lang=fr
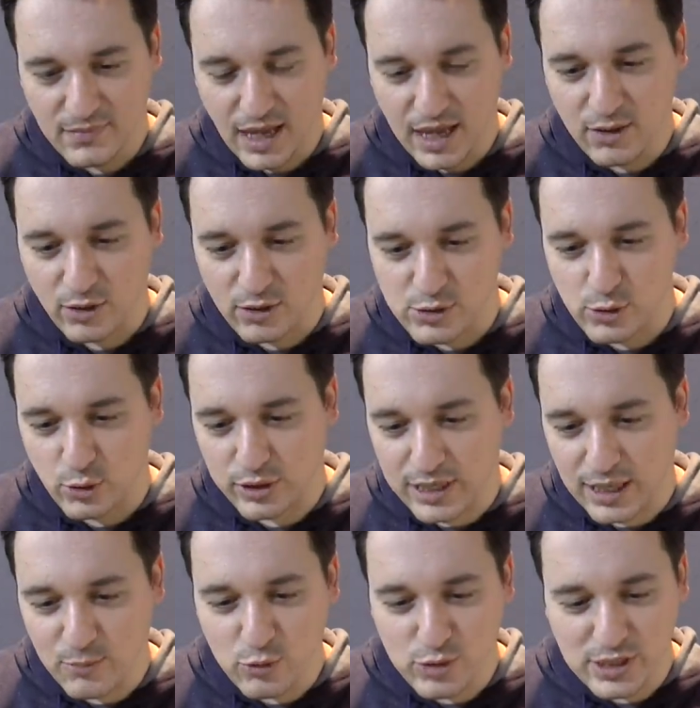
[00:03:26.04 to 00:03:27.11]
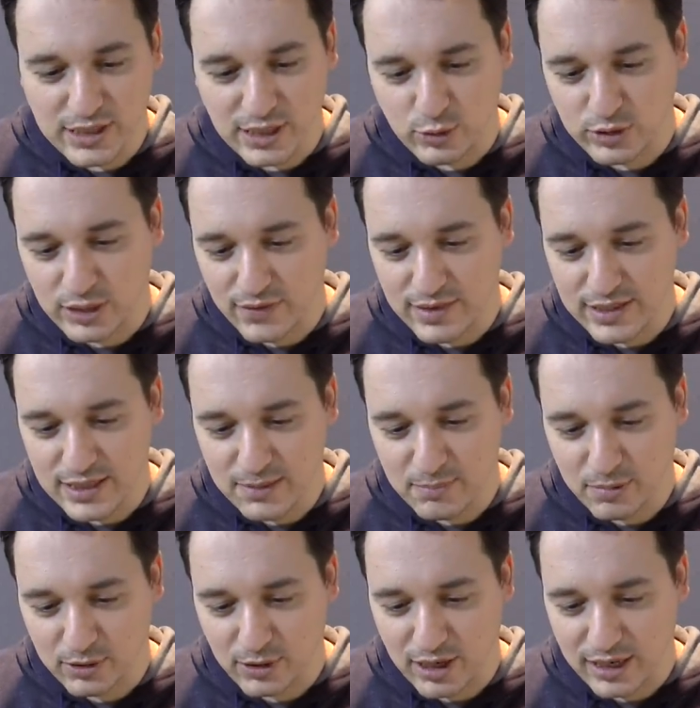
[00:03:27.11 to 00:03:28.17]
Alors, sur quelle musique as-tu travaillé
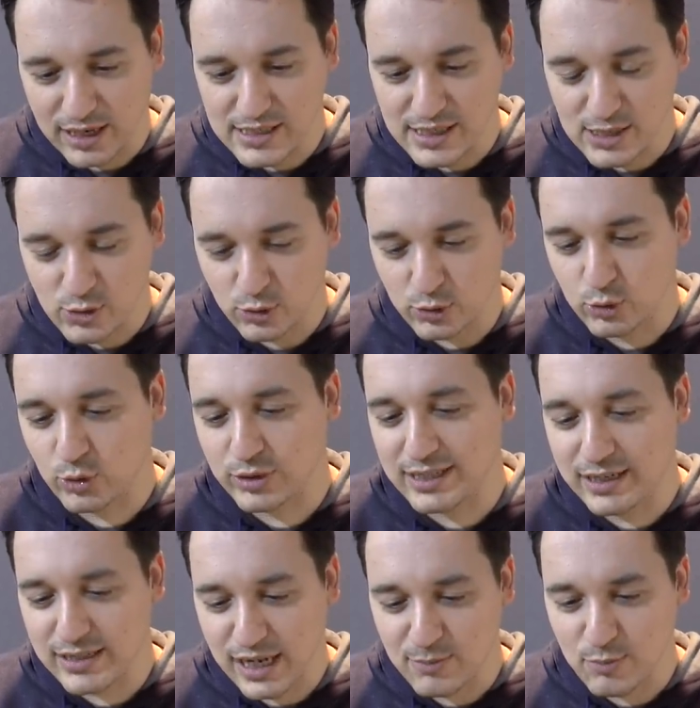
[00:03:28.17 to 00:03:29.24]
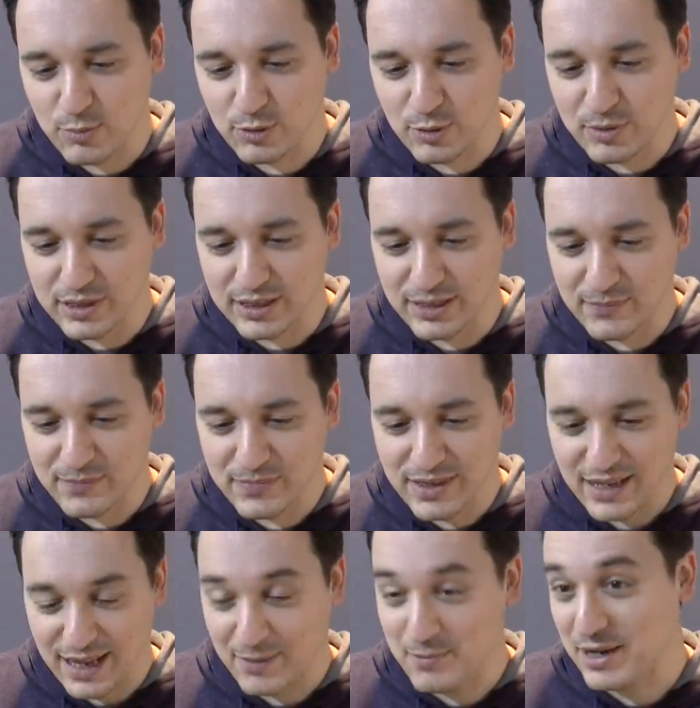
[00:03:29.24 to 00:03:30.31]
pendant la réalisation de ton dernier album de BD
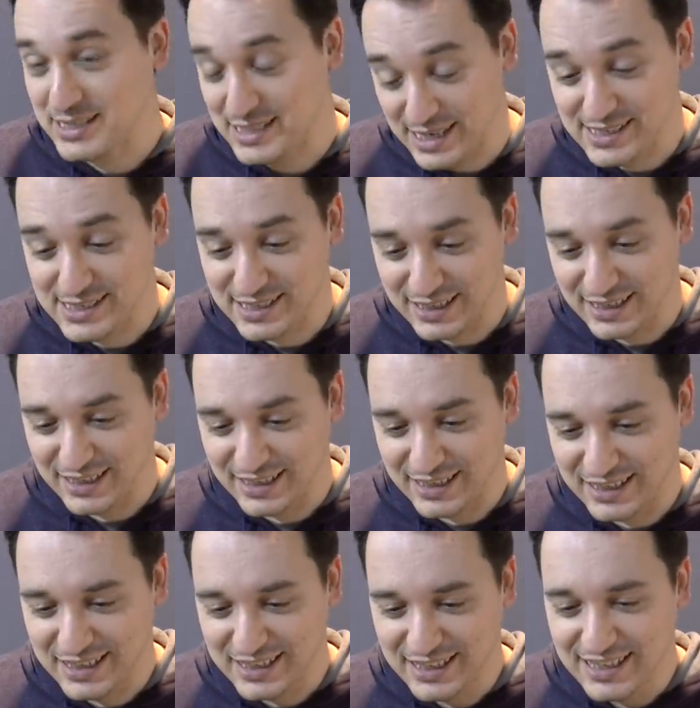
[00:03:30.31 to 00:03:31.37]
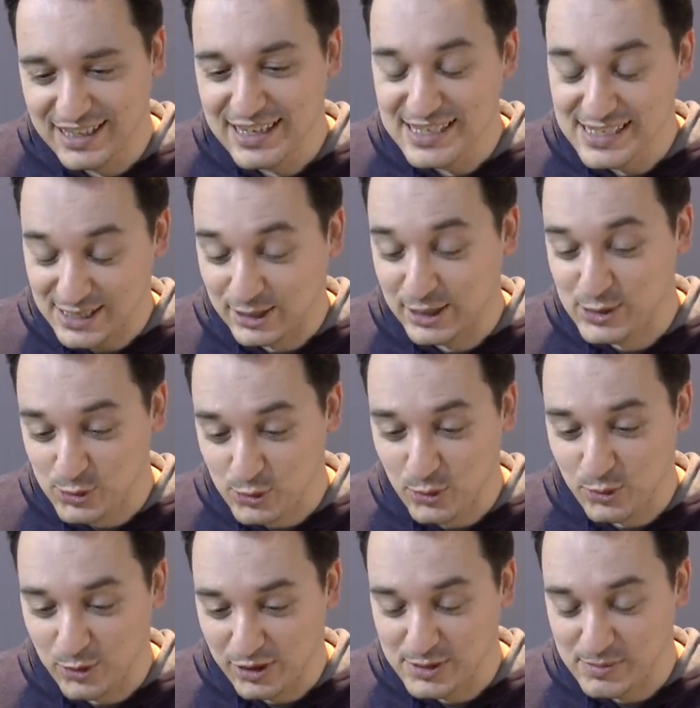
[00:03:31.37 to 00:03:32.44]
Alors ça, c'est une
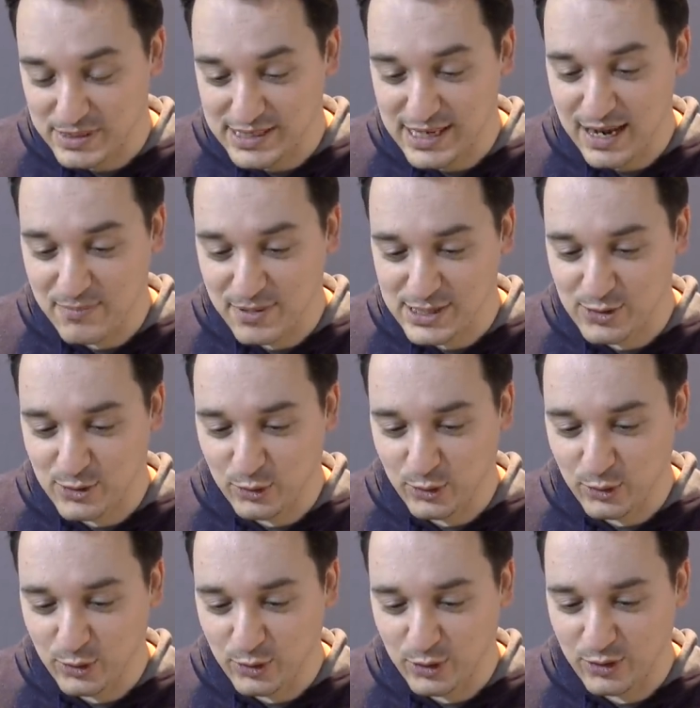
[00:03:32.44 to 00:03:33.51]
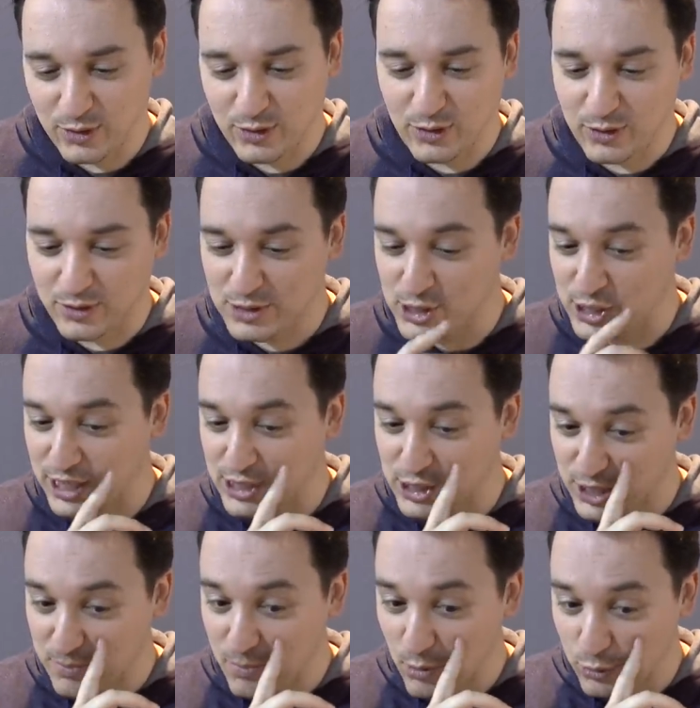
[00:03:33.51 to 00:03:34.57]
question euh, spéciale parce que euh,
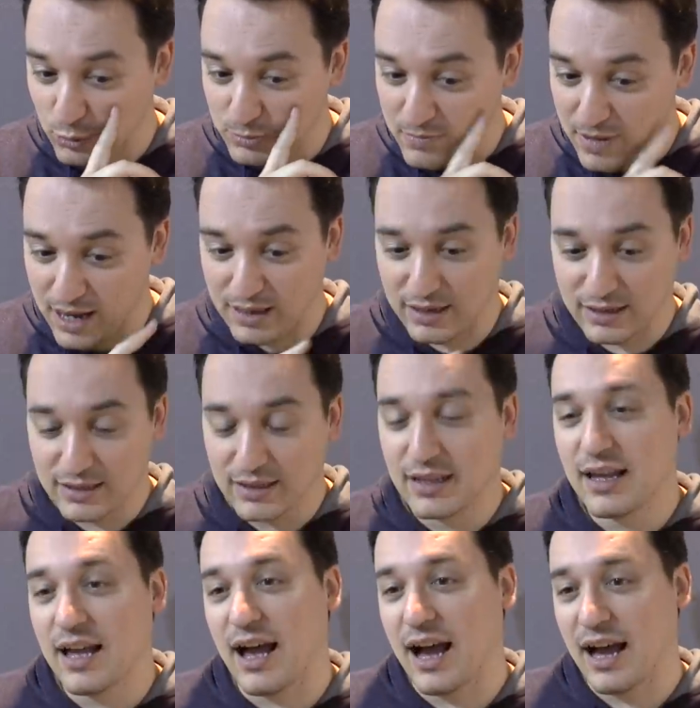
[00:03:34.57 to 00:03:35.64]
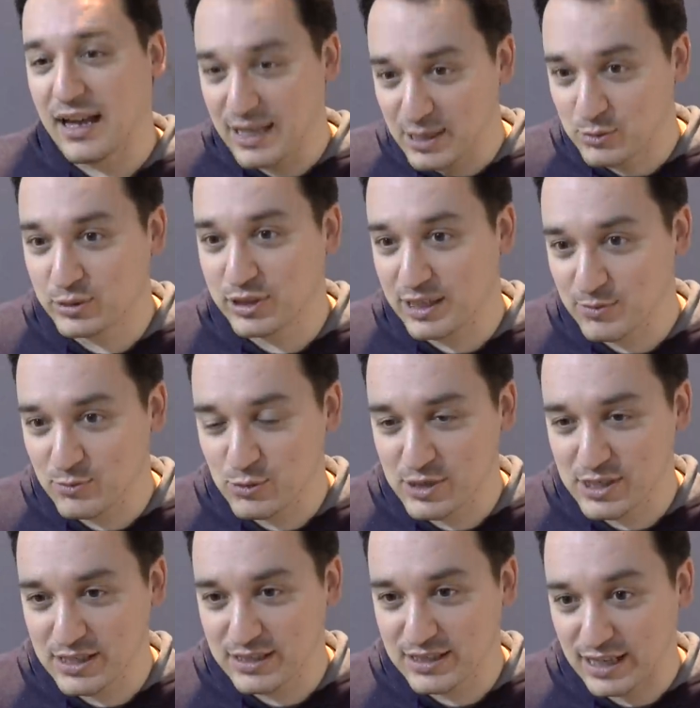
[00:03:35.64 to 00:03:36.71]
j'ai beaucoup de mal à écouter de la
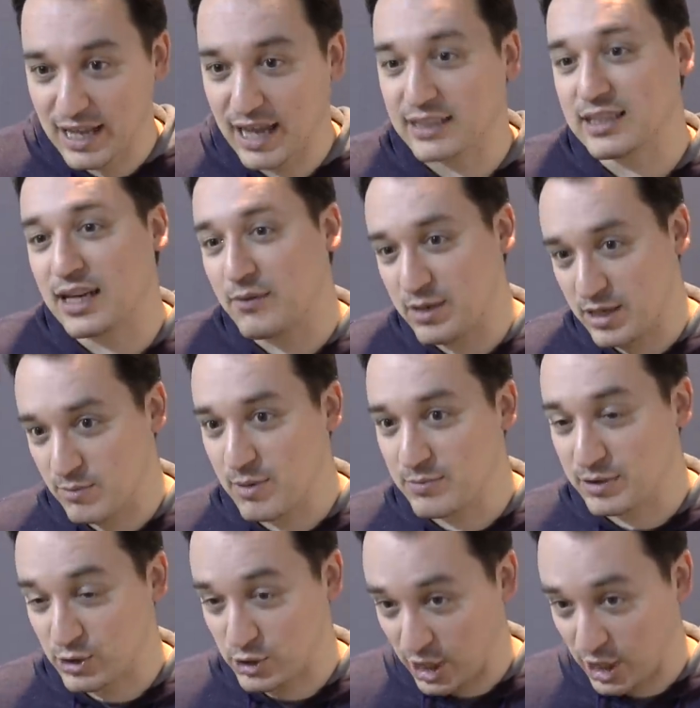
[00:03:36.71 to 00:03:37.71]
musique et à travailler en même temps.